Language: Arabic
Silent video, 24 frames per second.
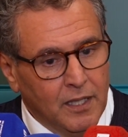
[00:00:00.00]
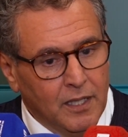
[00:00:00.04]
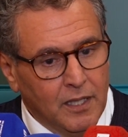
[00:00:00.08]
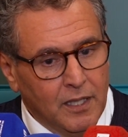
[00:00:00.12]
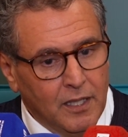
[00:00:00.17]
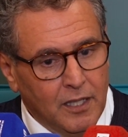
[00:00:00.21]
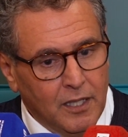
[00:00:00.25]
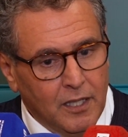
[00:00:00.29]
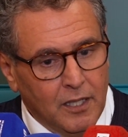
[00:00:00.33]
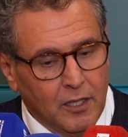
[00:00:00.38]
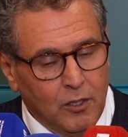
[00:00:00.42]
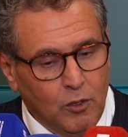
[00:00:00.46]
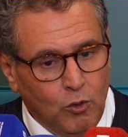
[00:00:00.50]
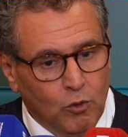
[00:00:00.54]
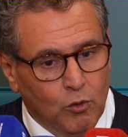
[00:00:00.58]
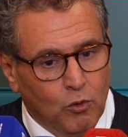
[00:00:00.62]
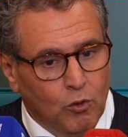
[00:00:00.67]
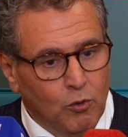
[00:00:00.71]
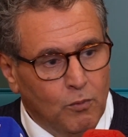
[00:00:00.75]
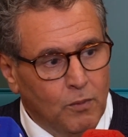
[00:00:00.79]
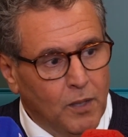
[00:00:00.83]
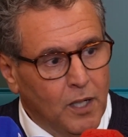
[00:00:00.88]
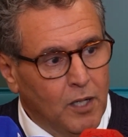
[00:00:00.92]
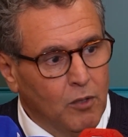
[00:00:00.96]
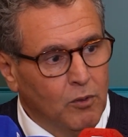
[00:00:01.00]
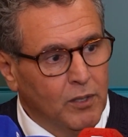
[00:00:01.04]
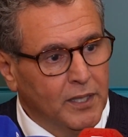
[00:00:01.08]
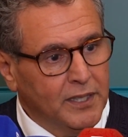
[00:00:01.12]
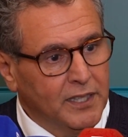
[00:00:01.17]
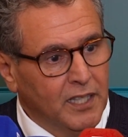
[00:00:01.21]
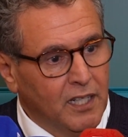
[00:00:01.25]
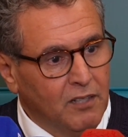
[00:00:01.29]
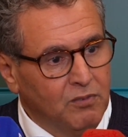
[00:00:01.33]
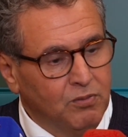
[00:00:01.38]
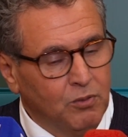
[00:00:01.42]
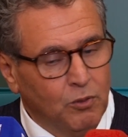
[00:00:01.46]
آه، الحكومه
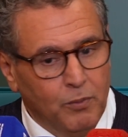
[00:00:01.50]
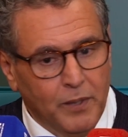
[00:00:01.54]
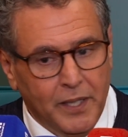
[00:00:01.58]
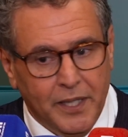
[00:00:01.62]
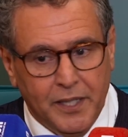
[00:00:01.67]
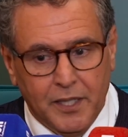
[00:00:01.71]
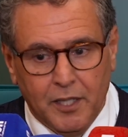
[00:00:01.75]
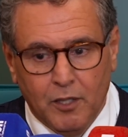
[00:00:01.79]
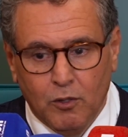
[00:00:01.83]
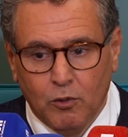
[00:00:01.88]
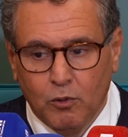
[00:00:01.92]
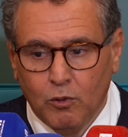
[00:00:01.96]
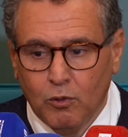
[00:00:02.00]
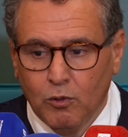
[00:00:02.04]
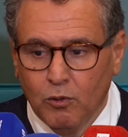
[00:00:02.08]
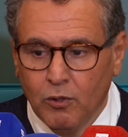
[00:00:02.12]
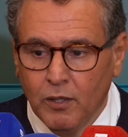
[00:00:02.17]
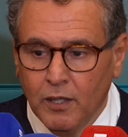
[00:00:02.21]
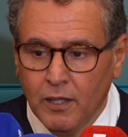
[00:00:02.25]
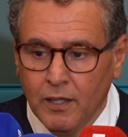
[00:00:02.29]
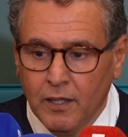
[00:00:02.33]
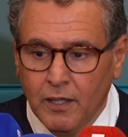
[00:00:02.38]
وكتعرفوا بانه